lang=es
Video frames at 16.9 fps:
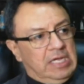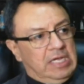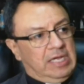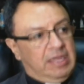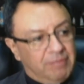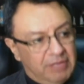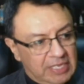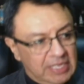
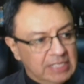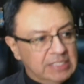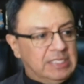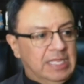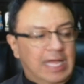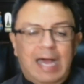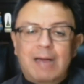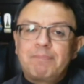
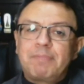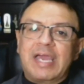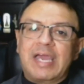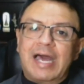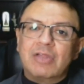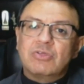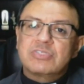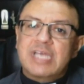Evidente,
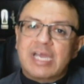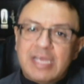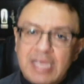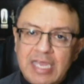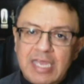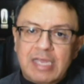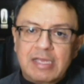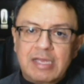apegados a
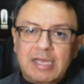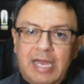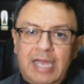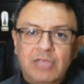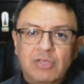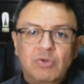qué? Hay un